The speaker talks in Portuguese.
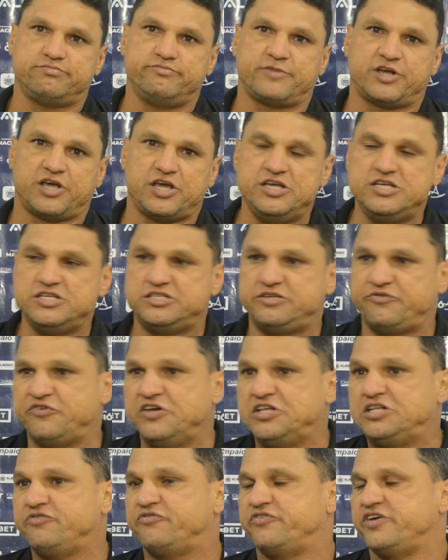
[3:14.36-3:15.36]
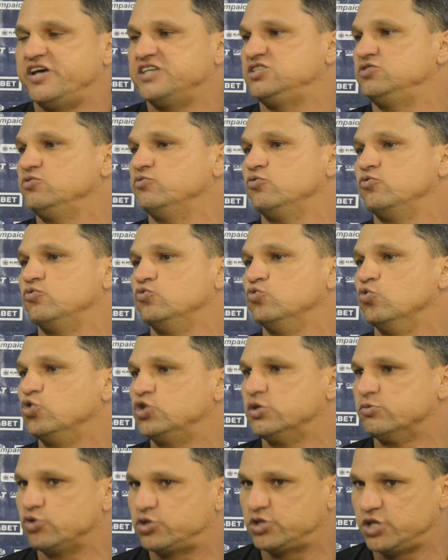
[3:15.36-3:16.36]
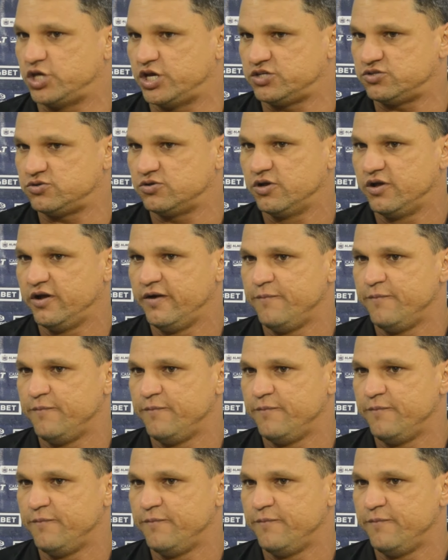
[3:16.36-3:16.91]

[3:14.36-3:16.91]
15, 20 vezes no, no último terço.